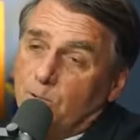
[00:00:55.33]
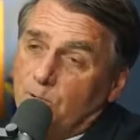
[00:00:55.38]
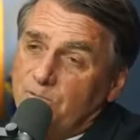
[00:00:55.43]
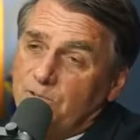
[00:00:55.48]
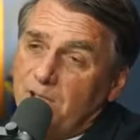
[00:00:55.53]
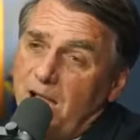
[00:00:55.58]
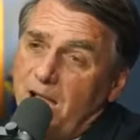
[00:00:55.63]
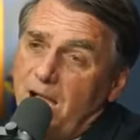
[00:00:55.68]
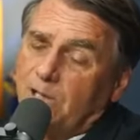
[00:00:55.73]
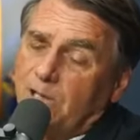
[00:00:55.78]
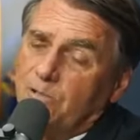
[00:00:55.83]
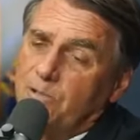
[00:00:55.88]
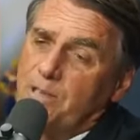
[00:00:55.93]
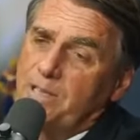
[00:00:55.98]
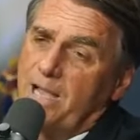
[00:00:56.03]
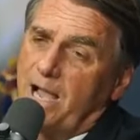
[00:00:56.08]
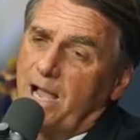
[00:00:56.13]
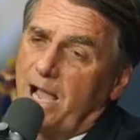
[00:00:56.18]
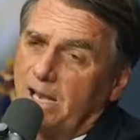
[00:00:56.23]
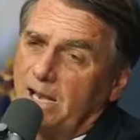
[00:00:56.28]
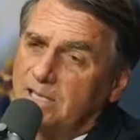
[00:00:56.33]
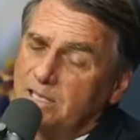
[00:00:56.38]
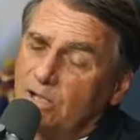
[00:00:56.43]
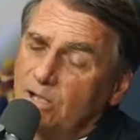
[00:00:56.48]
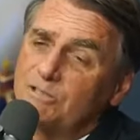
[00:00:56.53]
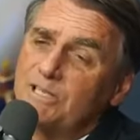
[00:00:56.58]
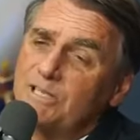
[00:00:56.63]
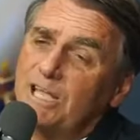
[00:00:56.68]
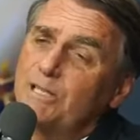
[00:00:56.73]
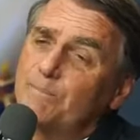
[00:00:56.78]
o Viagra o Cialis é
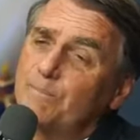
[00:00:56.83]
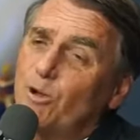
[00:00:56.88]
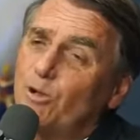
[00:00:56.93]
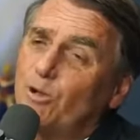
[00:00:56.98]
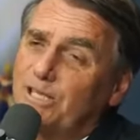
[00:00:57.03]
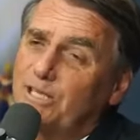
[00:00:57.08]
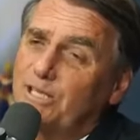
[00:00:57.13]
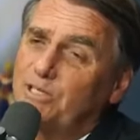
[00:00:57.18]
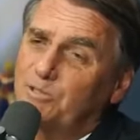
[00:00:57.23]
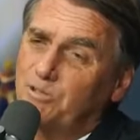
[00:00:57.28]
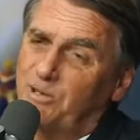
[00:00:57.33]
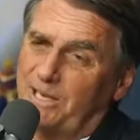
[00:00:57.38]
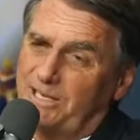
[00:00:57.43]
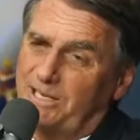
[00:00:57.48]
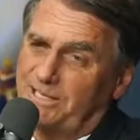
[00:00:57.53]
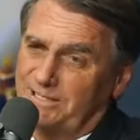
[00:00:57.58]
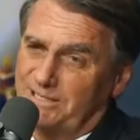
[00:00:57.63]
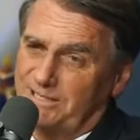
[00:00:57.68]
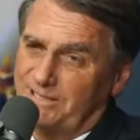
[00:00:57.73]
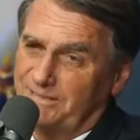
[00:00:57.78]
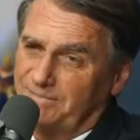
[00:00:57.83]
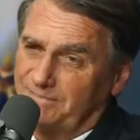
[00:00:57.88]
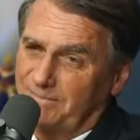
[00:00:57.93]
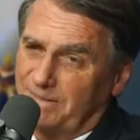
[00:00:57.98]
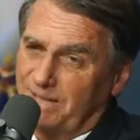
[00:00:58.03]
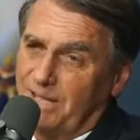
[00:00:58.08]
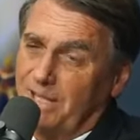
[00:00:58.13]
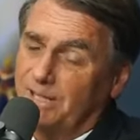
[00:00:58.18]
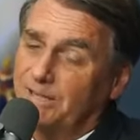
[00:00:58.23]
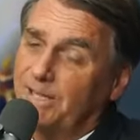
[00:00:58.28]
usado para outras coisas. É
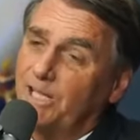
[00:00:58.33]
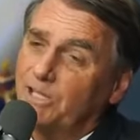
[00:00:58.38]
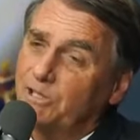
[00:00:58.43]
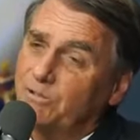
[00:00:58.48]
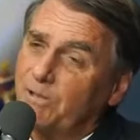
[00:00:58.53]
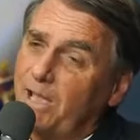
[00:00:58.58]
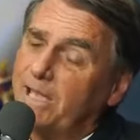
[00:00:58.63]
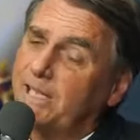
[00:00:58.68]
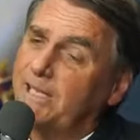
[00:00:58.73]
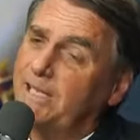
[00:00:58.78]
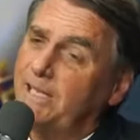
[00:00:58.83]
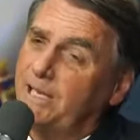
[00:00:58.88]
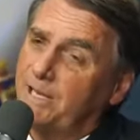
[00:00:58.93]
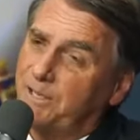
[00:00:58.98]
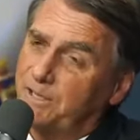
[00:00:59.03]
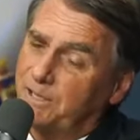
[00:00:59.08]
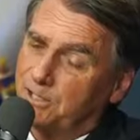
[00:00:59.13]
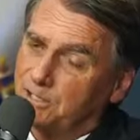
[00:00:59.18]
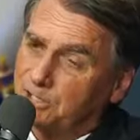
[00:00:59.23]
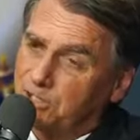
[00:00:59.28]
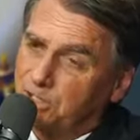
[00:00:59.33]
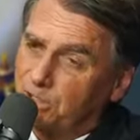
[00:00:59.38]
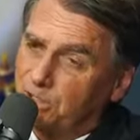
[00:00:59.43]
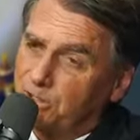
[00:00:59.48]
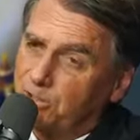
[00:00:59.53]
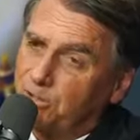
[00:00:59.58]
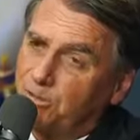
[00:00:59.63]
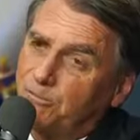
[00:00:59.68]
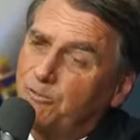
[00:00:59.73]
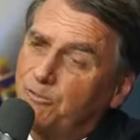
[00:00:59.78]
verdade. Tanto é que ele existiu,
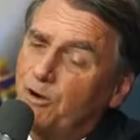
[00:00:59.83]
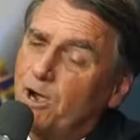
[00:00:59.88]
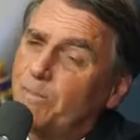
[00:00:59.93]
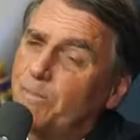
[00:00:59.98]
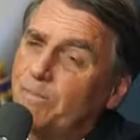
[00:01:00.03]
Eles não são foi